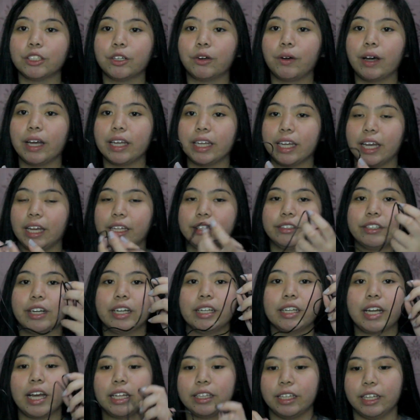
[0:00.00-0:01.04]
So, ayan,
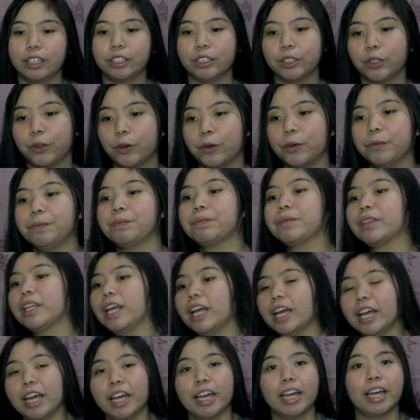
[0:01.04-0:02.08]
try natin. So,
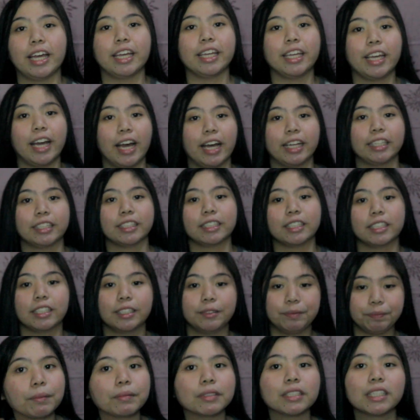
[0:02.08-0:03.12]
ayan.
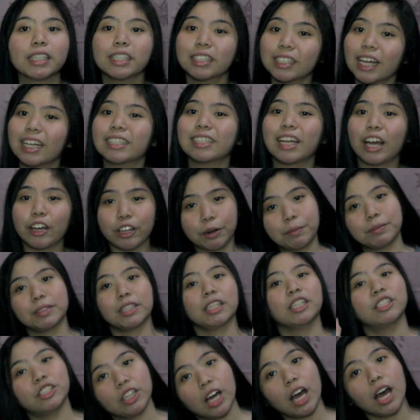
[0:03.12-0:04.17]
Magsalta tayo ng
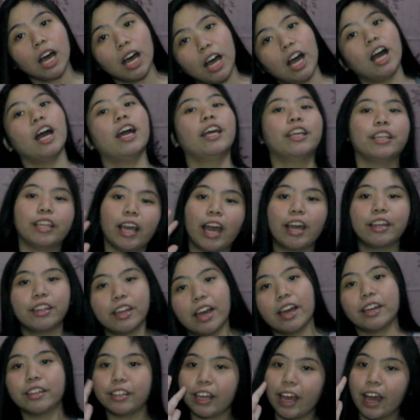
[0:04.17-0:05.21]
magsalta. Yeah,
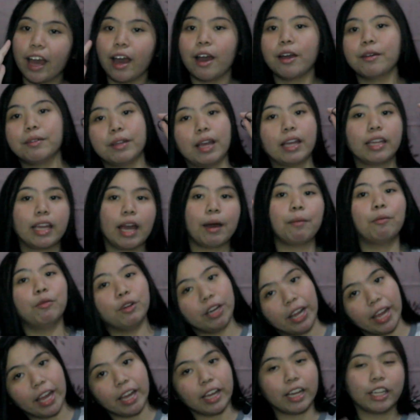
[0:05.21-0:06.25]
yeah, yeah. Yeah, yeah,
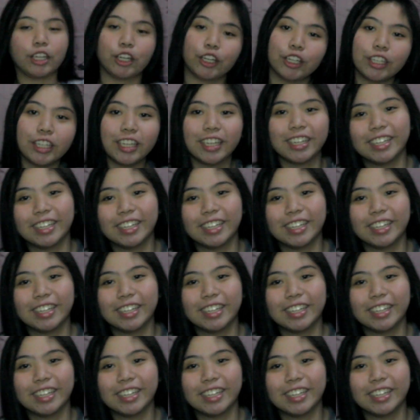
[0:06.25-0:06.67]
bune. Ganun.